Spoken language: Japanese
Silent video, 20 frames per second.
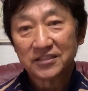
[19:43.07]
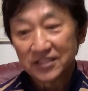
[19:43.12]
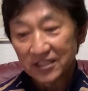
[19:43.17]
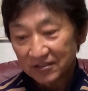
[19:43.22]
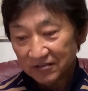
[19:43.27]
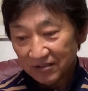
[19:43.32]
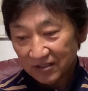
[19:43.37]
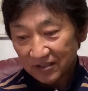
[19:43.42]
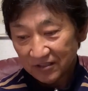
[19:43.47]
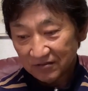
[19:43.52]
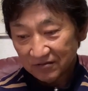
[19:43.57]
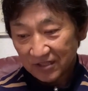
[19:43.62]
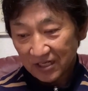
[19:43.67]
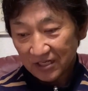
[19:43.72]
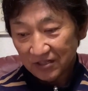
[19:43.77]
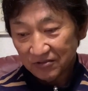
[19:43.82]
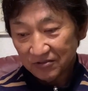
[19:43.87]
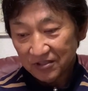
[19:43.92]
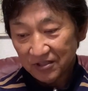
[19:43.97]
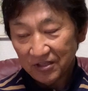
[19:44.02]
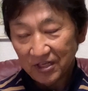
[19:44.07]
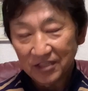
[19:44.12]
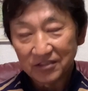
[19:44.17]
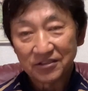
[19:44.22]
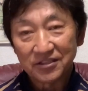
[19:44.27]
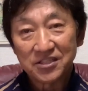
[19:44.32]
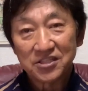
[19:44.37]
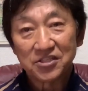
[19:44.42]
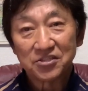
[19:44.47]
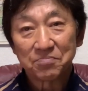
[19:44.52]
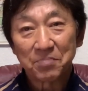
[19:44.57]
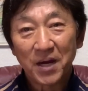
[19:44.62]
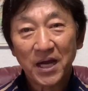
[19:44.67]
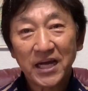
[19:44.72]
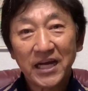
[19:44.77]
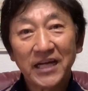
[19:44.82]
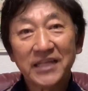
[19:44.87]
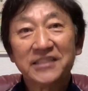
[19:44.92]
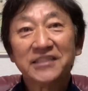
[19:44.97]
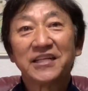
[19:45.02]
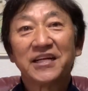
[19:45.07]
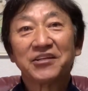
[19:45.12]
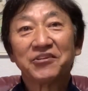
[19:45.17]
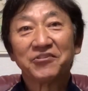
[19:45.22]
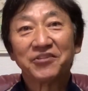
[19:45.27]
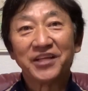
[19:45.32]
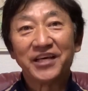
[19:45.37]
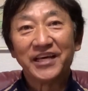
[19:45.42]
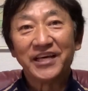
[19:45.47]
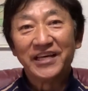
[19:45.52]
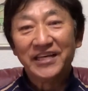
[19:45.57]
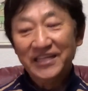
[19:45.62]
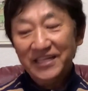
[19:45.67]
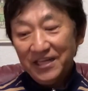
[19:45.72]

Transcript: 躍できる可能性のある選手ばっかりなので